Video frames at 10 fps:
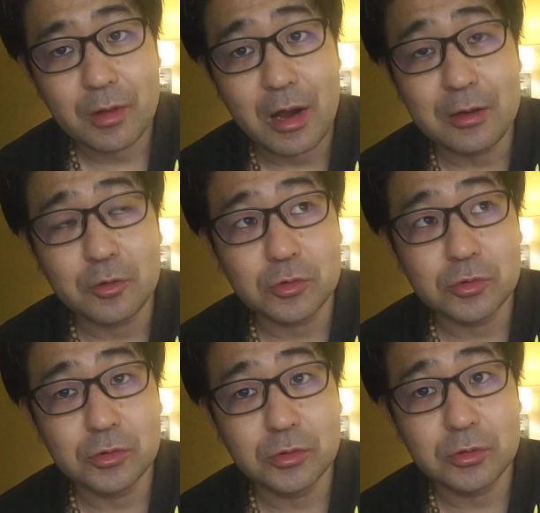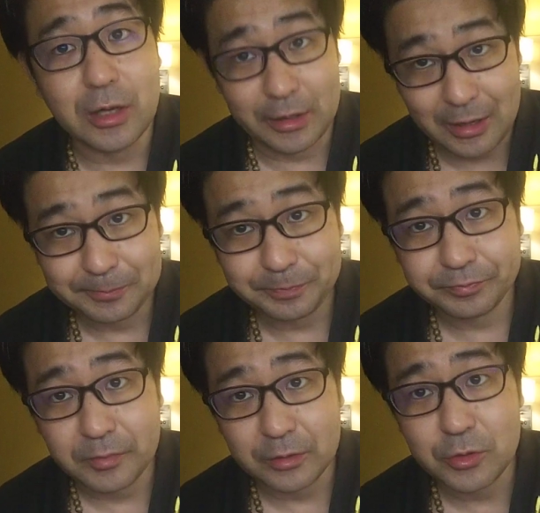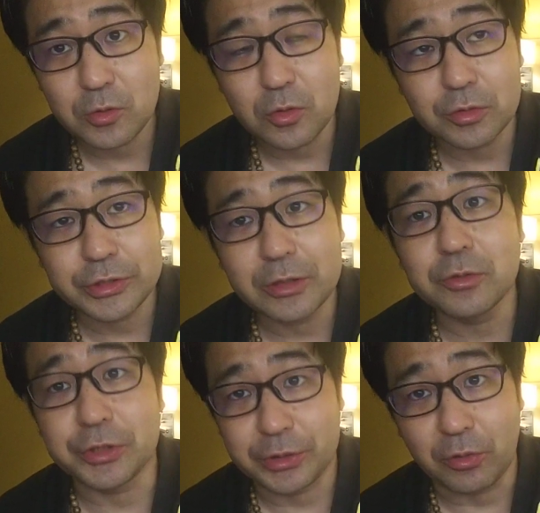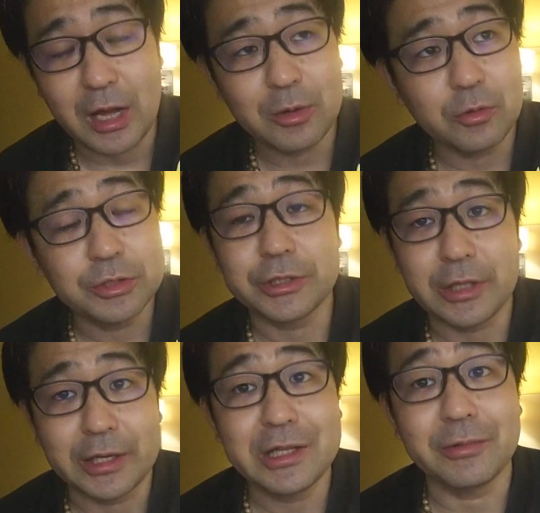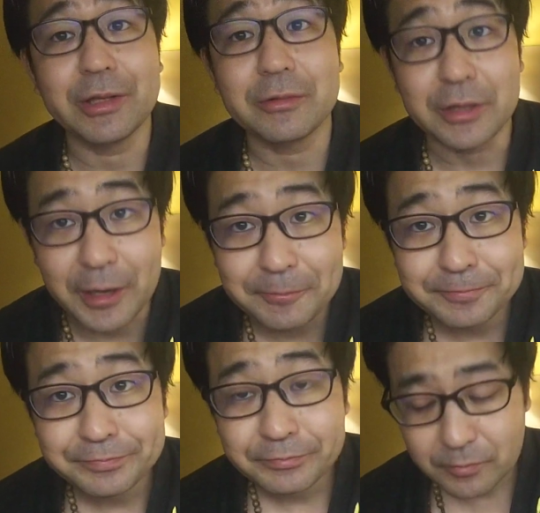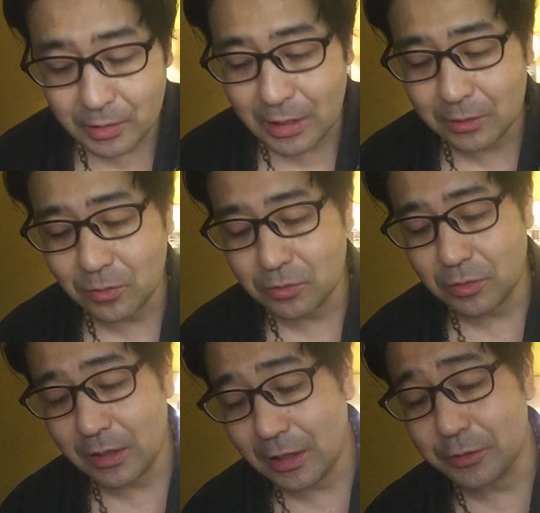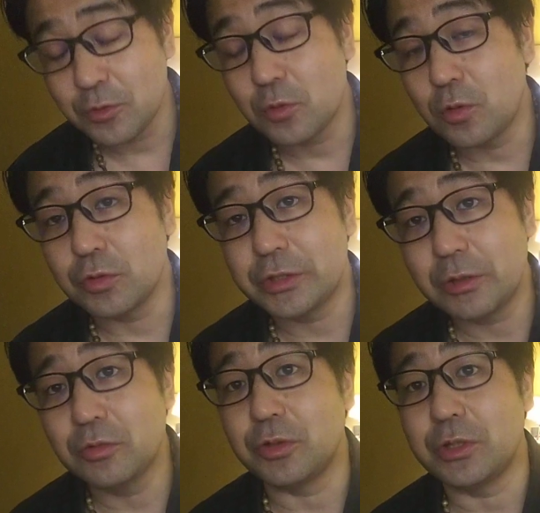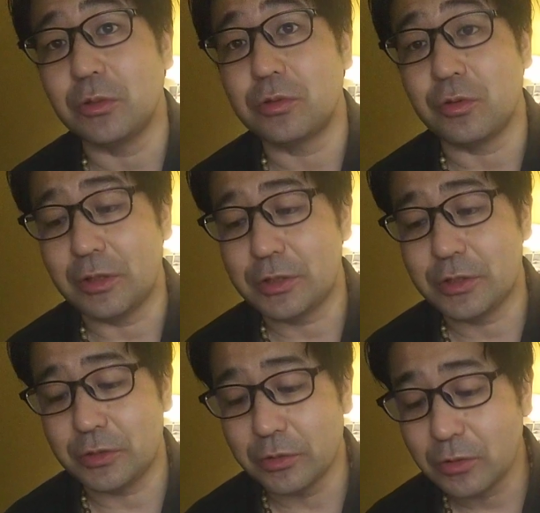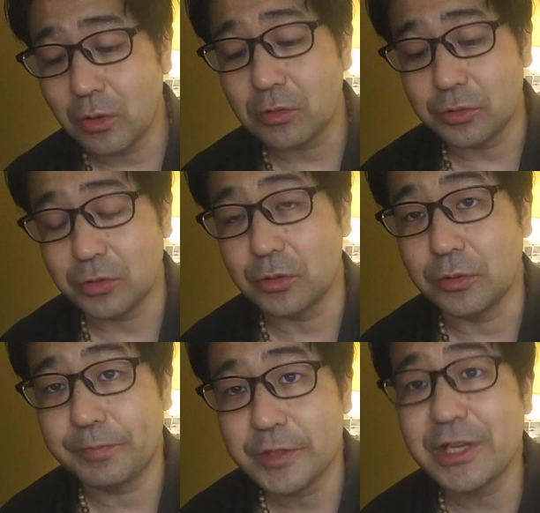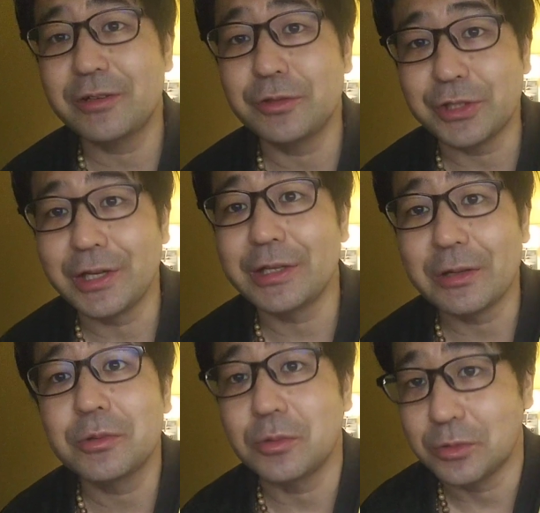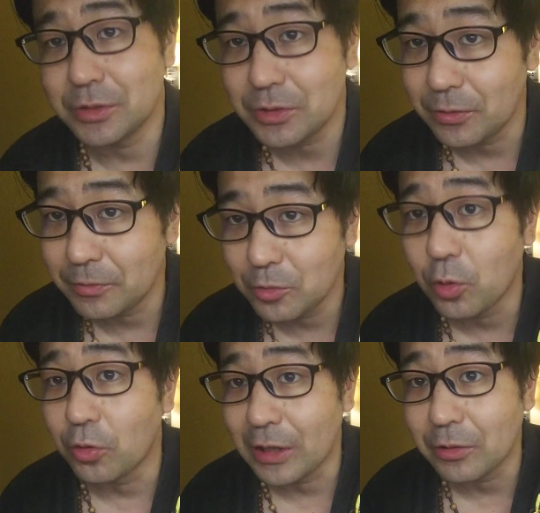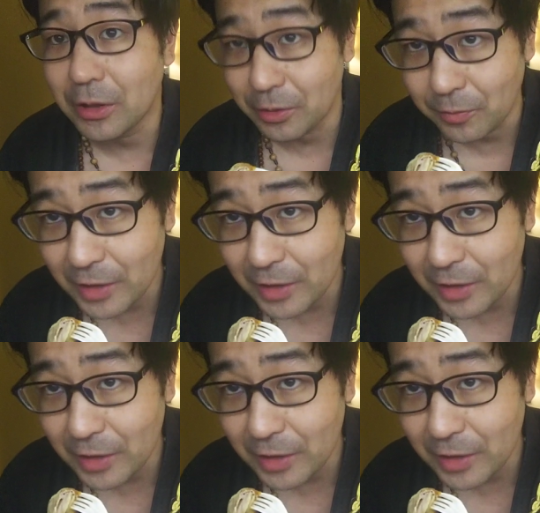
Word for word: 外国から入国してくる人外国人だけではなくてね外国から入国してくる人っていうのはすごくチェック入れてるってことですよコロナのあれを